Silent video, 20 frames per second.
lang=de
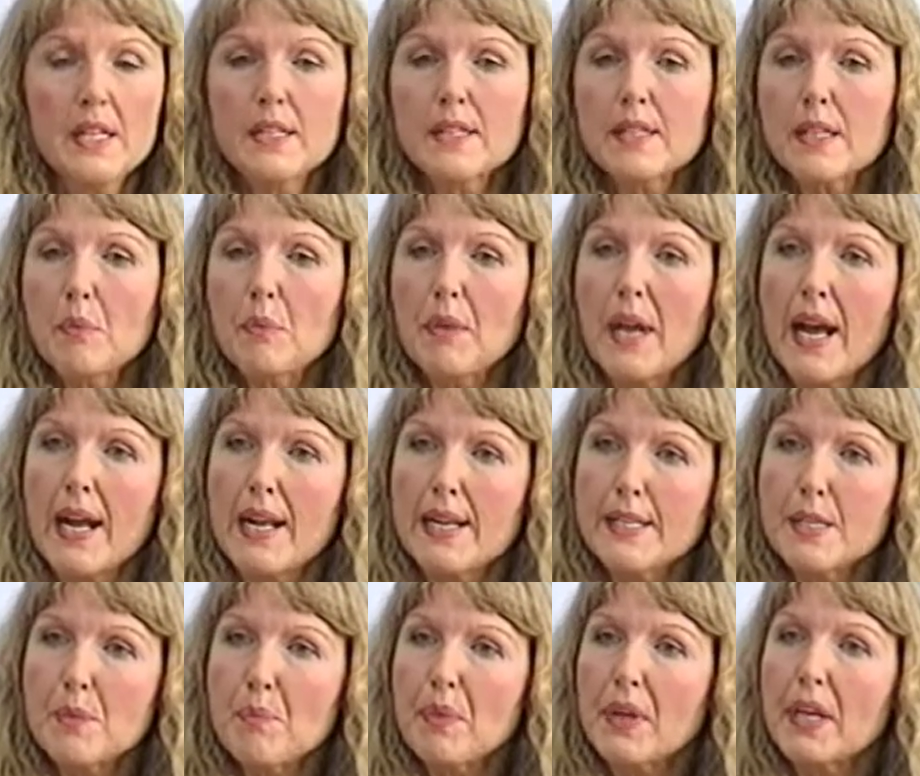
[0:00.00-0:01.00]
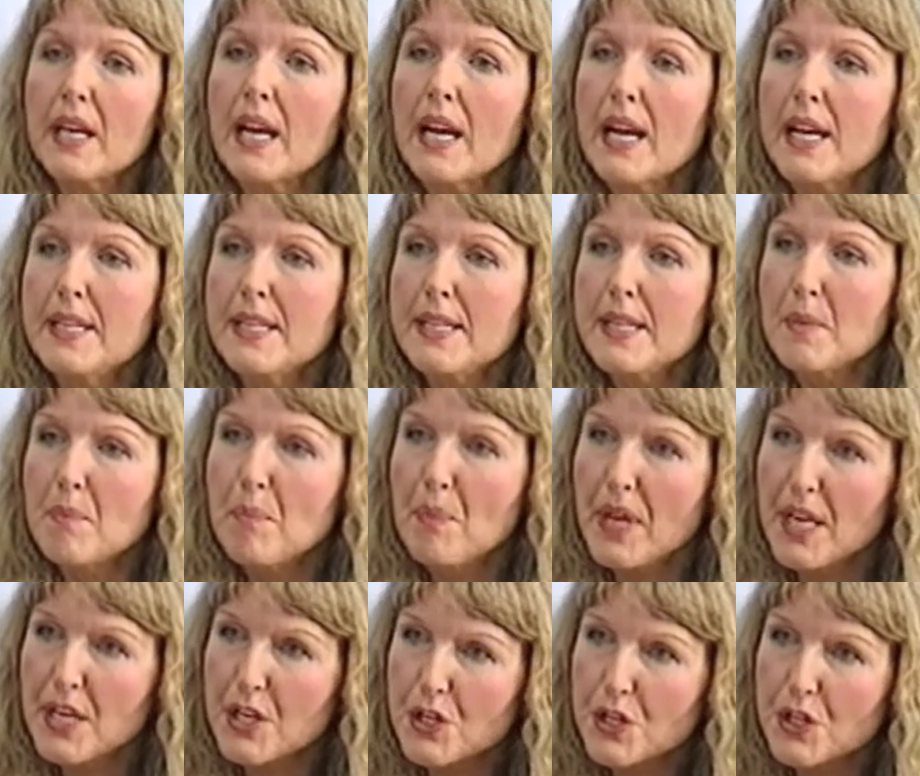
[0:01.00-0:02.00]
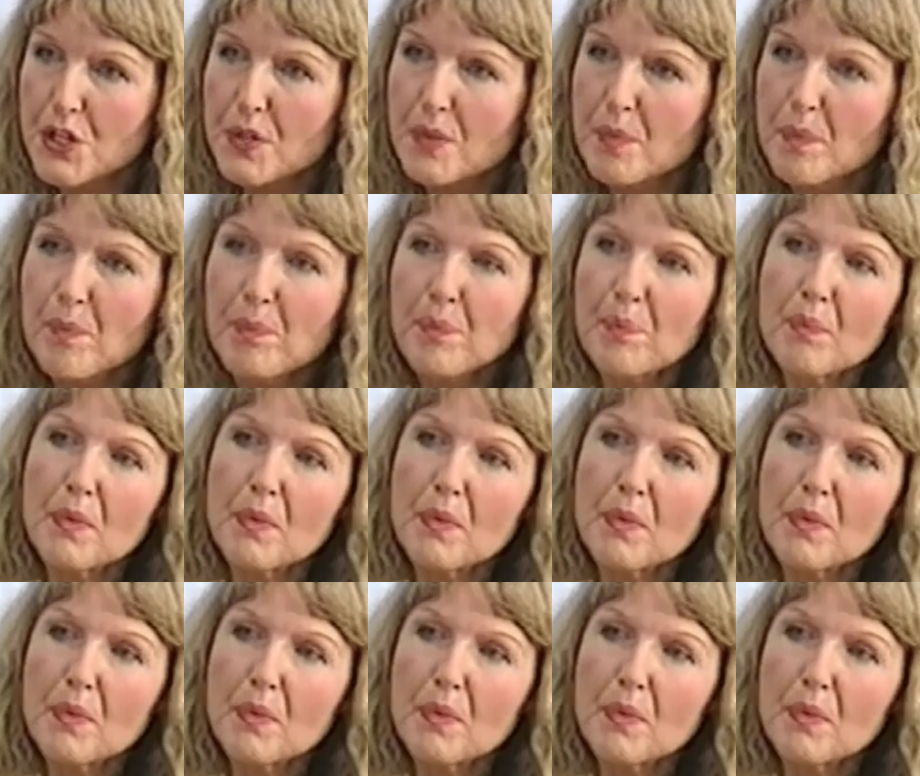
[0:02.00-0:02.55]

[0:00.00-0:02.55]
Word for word: Es gibt altbekannte Menschen,